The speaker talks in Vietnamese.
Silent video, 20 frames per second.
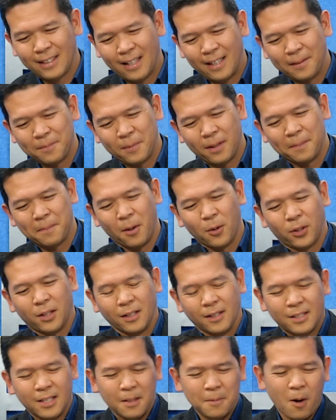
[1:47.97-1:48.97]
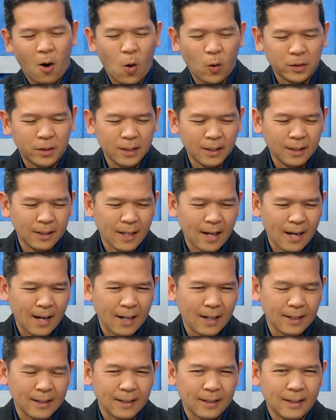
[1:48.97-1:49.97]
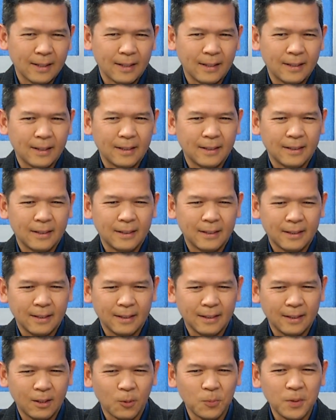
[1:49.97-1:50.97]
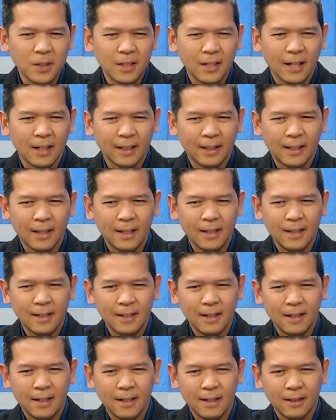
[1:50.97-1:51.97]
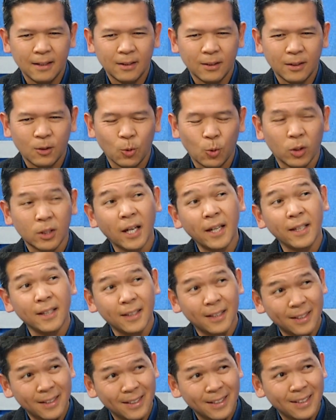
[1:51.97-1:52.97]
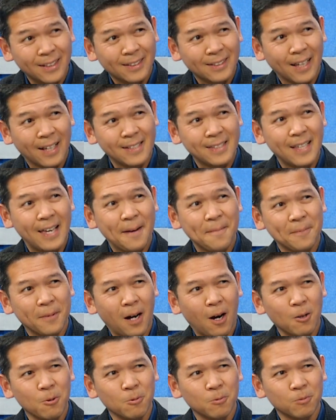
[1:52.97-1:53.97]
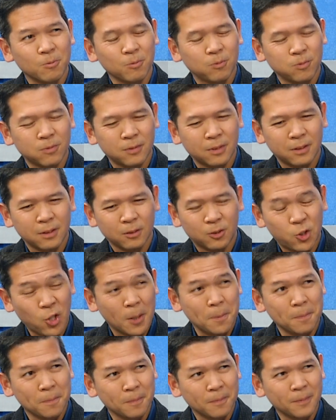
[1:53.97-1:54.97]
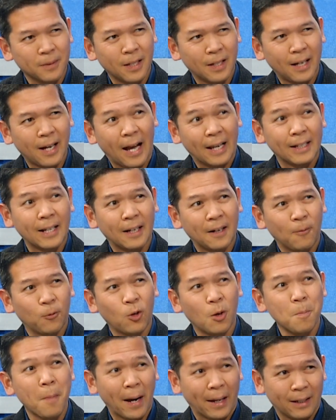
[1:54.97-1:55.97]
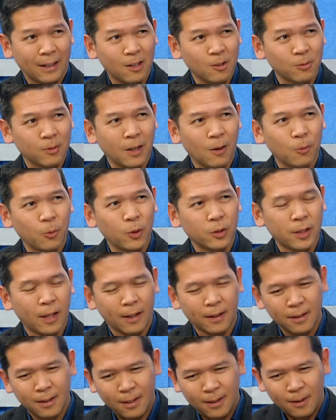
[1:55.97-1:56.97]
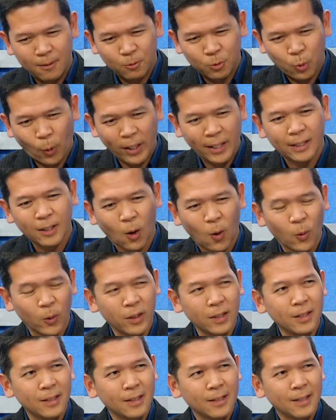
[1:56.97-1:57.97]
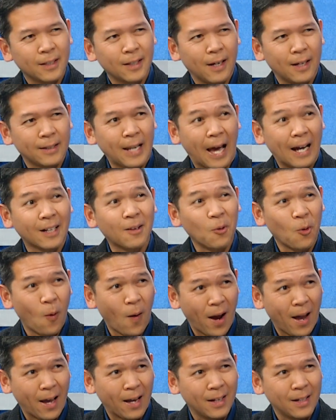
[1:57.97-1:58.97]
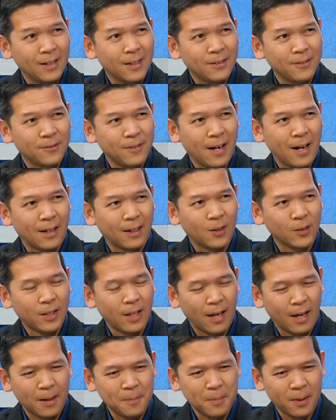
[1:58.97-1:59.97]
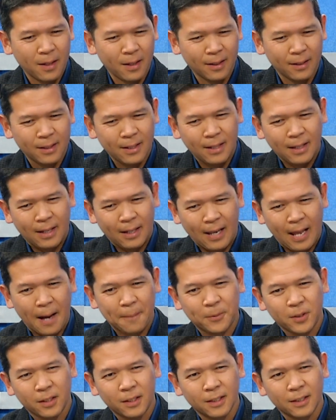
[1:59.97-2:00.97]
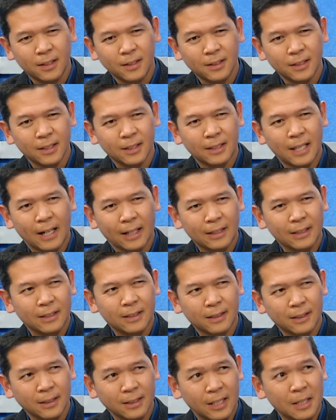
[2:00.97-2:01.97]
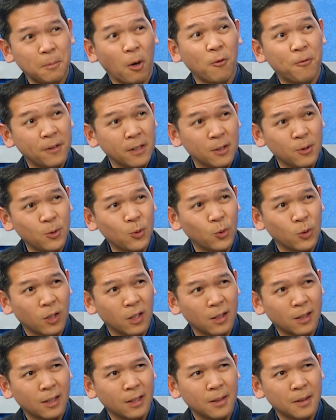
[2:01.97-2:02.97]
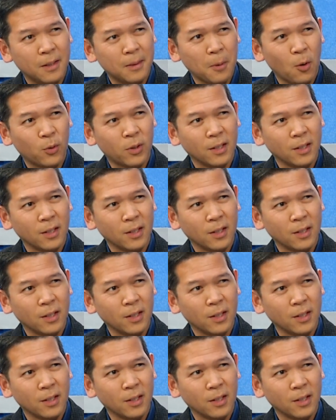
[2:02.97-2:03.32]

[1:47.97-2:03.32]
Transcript: này mà bầu cử sơ bộ tức là cái giống như là cái uh, cuộc thi để xem ông Trump cái khả năng ông có mạnh không, để ông có thể thay đổi à, đảng Cộng hòa và có thể mà làm cho những người đảng người đi bỏ phiếu của cái bầu